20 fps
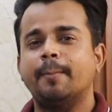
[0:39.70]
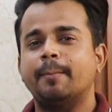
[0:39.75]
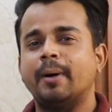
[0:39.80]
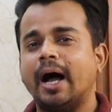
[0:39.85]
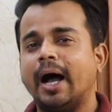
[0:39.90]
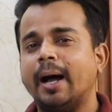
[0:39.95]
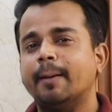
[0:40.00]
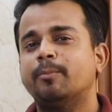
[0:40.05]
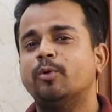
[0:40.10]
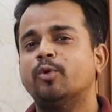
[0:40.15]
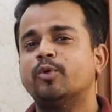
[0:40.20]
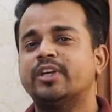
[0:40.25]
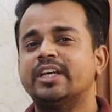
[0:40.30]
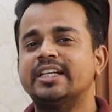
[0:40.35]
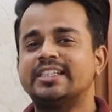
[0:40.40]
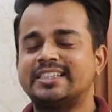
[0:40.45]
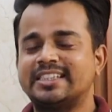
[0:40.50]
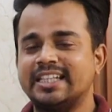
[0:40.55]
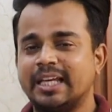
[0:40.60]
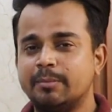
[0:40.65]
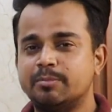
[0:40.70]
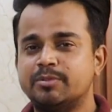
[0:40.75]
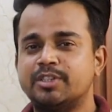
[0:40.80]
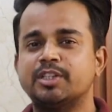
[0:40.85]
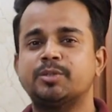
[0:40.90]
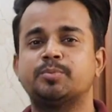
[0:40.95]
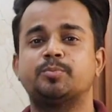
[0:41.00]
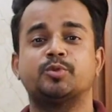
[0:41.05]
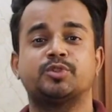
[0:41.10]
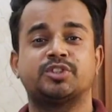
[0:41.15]
अब आप लोग ये सेम
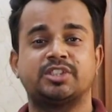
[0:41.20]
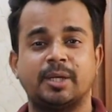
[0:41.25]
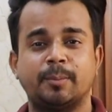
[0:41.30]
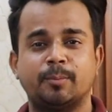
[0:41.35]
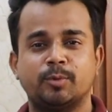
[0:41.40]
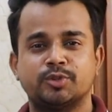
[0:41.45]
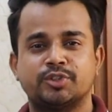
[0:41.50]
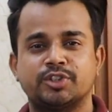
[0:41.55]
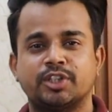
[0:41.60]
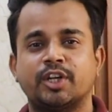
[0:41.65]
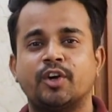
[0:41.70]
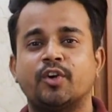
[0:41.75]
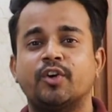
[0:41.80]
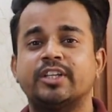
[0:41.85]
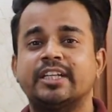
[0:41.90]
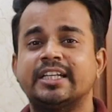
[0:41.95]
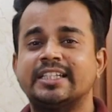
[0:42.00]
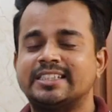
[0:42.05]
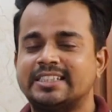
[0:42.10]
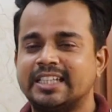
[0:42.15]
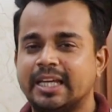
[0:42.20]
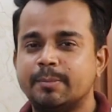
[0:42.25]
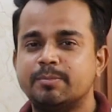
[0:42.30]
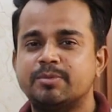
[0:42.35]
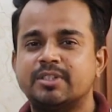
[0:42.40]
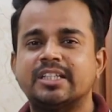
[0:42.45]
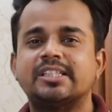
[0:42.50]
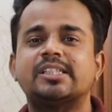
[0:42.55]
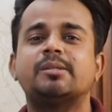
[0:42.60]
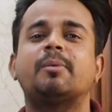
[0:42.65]
चीज़ मुझसे पूछ रहे हैं और ये
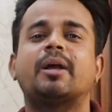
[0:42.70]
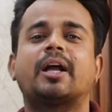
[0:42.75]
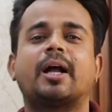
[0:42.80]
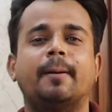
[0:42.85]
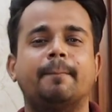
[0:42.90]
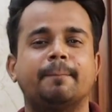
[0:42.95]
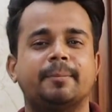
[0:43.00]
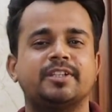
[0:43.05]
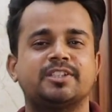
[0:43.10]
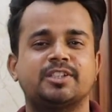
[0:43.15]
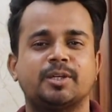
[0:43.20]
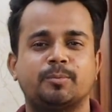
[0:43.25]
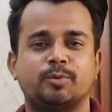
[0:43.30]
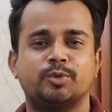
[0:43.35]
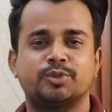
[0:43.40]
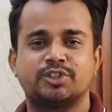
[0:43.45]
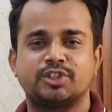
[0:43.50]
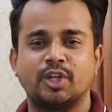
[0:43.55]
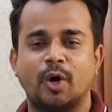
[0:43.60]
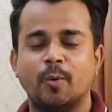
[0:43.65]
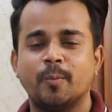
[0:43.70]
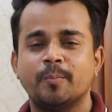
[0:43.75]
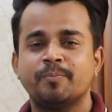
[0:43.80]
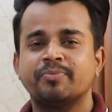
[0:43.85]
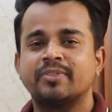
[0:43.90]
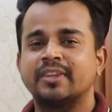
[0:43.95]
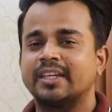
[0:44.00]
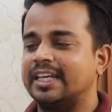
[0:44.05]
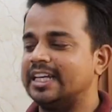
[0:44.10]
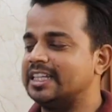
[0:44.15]
सेम चीज़ ही मैं कंपनी से पूछता हूँ
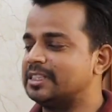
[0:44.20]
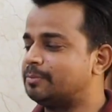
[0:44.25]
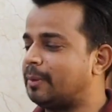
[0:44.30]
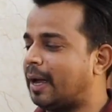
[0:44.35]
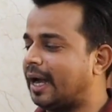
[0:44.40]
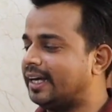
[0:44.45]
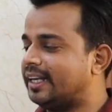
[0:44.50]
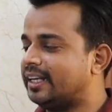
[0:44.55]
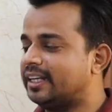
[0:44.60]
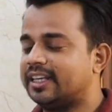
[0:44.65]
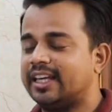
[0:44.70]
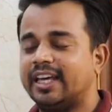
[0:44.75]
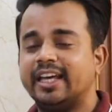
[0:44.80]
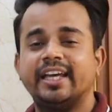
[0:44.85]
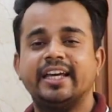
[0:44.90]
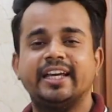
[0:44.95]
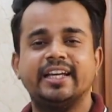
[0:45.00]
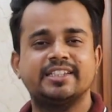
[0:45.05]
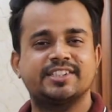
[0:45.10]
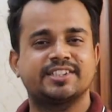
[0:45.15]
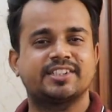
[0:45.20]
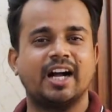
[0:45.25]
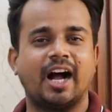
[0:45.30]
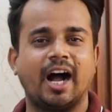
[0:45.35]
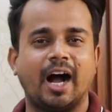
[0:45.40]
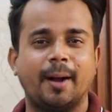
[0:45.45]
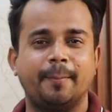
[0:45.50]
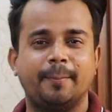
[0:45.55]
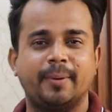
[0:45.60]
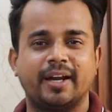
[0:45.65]
कि इस बैटरी की ए एच
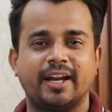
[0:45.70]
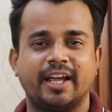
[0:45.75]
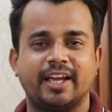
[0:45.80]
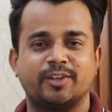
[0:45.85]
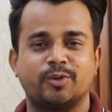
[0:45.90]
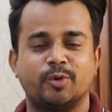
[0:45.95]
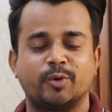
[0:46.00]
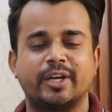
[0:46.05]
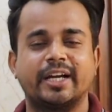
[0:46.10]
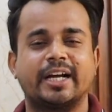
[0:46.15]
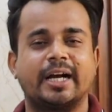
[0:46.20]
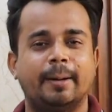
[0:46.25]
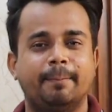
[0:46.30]
कहाँ पर है क्योंकि